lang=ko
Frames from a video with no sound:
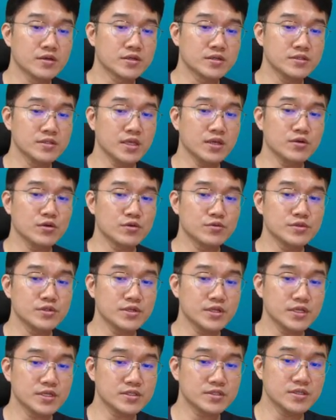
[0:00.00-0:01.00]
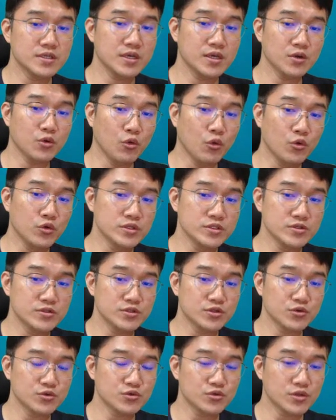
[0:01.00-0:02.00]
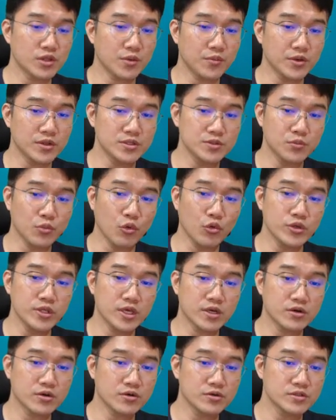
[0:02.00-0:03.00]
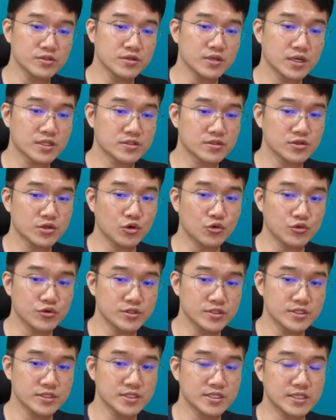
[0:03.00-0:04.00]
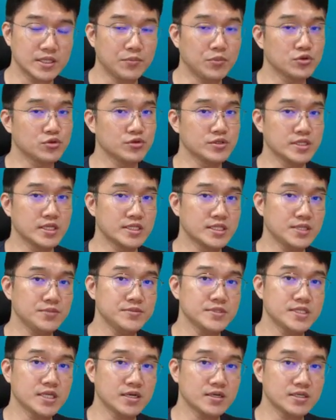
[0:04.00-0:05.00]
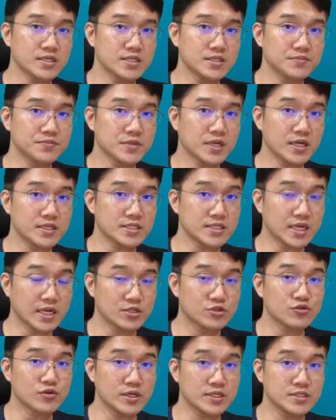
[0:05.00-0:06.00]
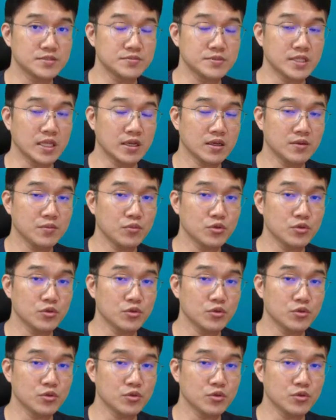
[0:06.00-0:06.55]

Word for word: 근데 여러분들이 이제 5년 정도 되면은 모이에커들 같은 경우는 이제 보통 이제 팀장급까지 갈 수가 있습니다.